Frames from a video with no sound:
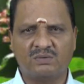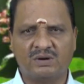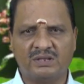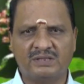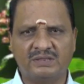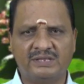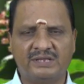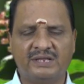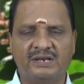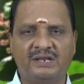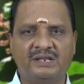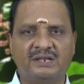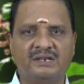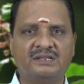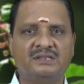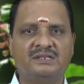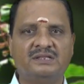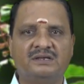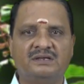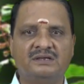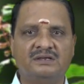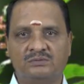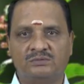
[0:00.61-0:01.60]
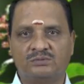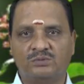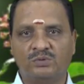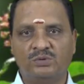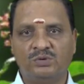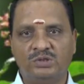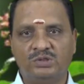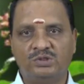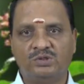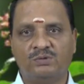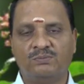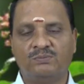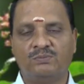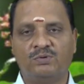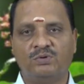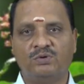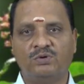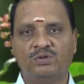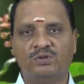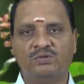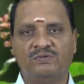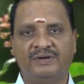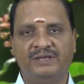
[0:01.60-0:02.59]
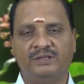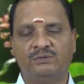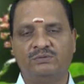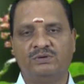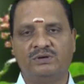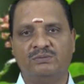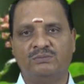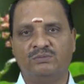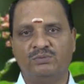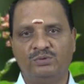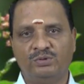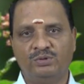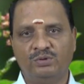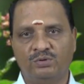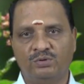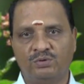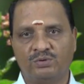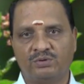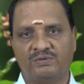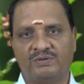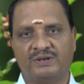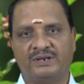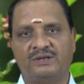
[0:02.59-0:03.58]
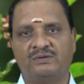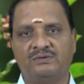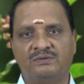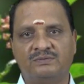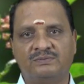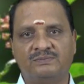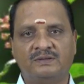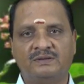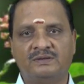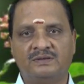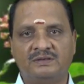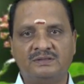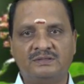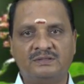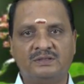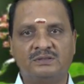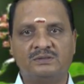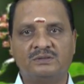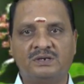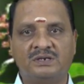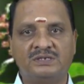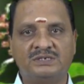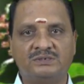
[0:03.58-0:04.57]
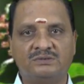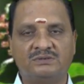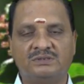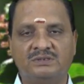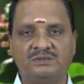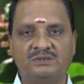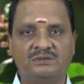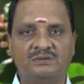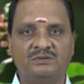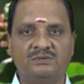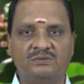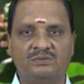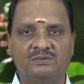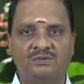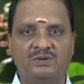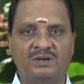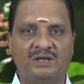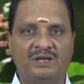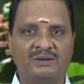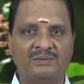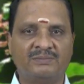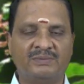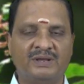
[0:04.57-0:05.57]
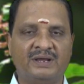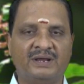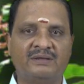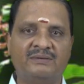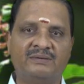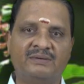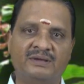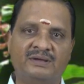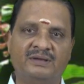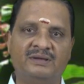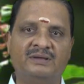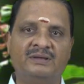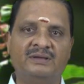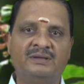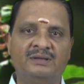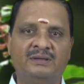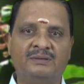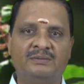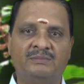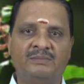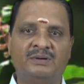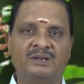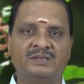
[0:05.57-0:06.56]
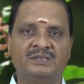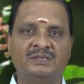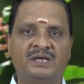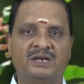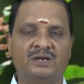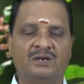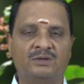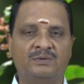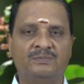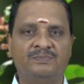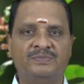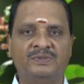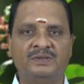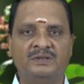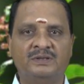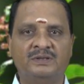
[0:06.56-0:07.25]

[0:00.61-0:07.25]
குழந்தையிலிருந்து தொண்ணூத்தொம்பது வயது உள்ள முதியோர் வரைக்கும் இந்த துளசி வந்து ஒரு அருமையான மருந்தாக இருக்குது